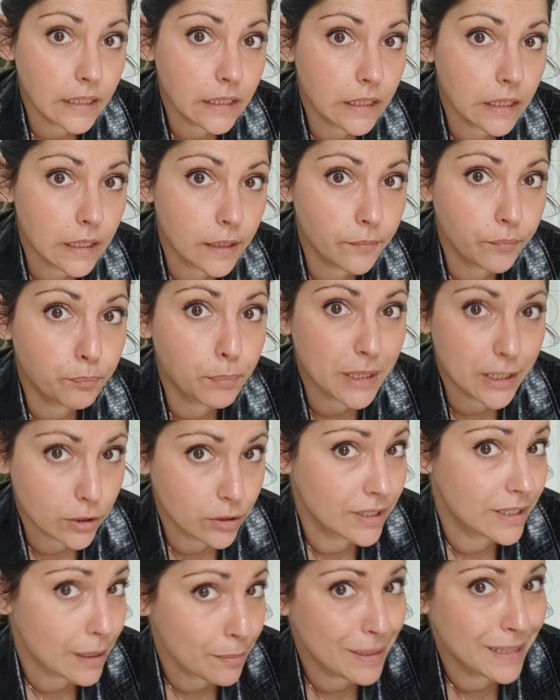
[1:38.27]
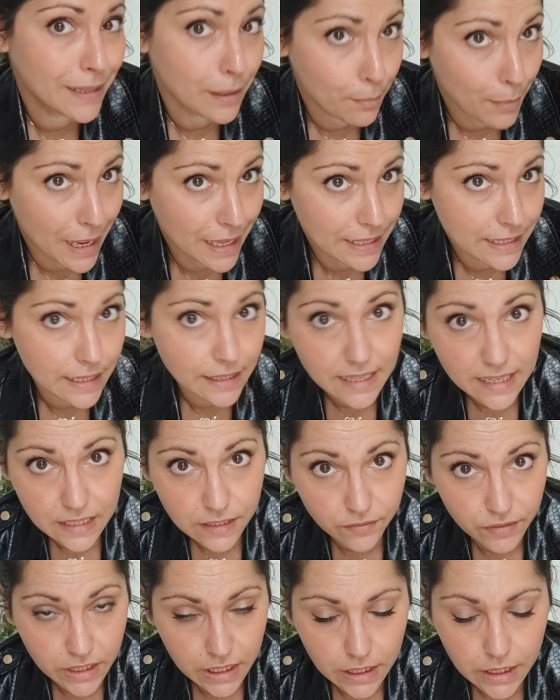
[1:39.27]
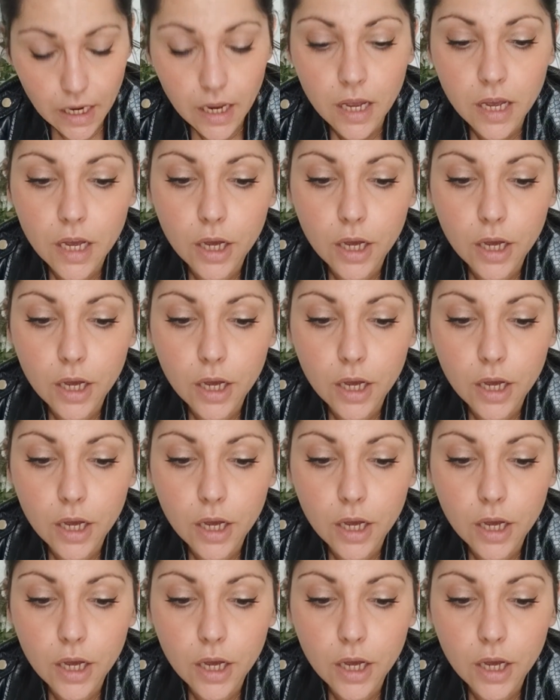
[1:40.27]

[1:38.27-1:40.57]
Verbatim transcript: di pressione talmente bassa da svenire